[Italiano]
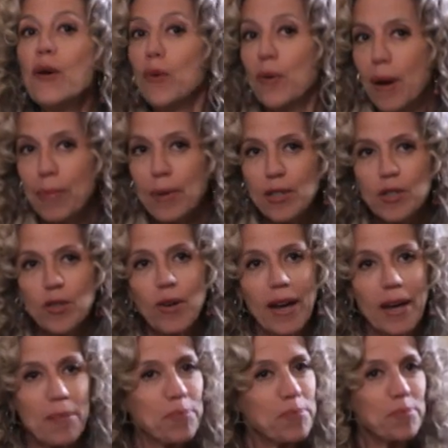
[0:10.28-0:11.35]
una persona
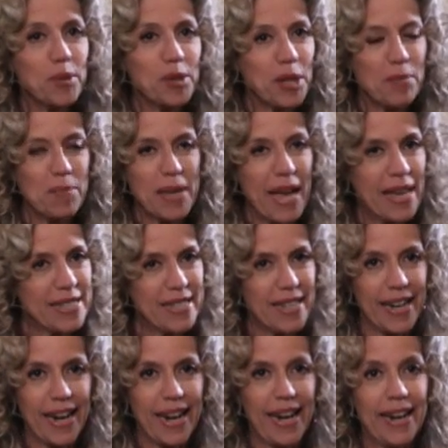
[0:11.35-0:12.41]
che potrebbe
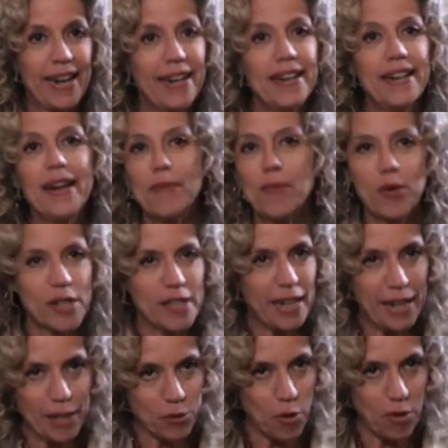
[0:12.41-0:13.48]
essere l'amore
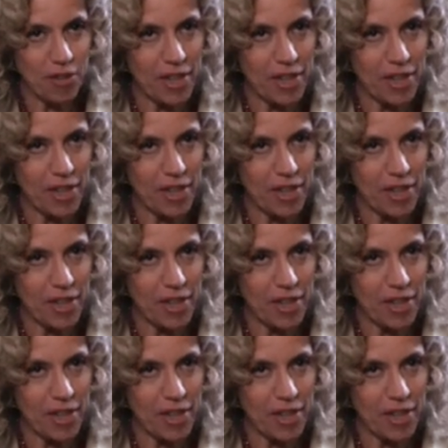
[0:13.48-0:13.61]
della tua